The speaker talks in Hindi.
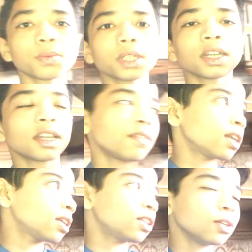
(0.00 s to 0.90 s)
भी करना है
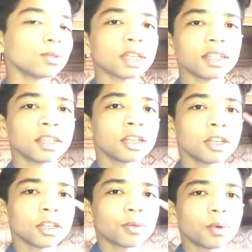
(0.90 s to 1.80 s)
वरना देर हो
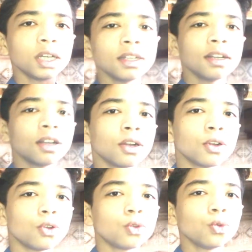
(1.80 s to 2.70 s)
जाएगी वन
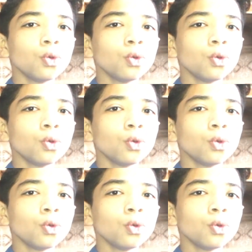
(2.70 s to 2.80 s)
टू